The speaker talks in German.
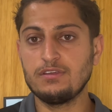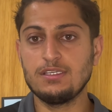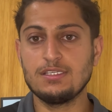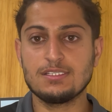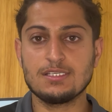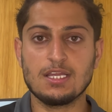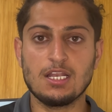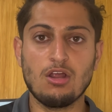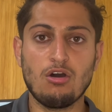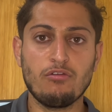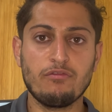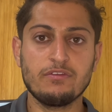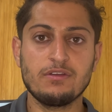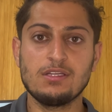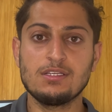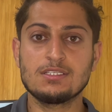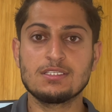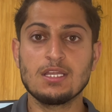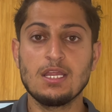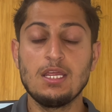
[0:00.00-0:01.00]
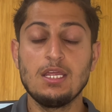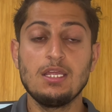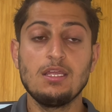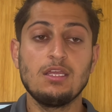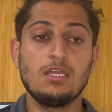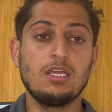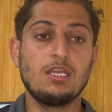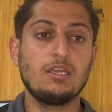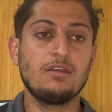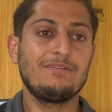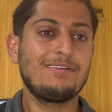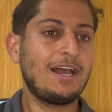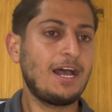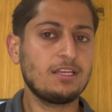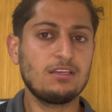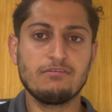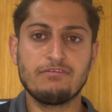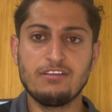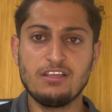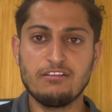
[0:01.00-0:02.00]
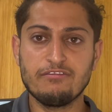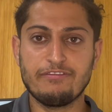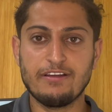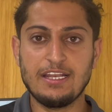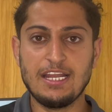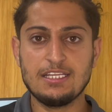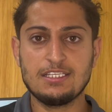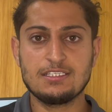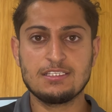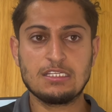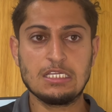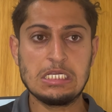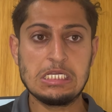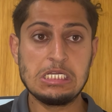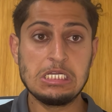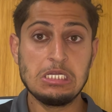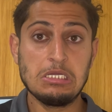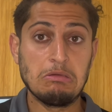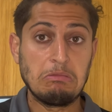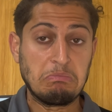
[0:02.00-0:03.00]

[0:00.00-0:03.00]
wie es gelaufen ist. Äh, wir hatten viele Verletzte.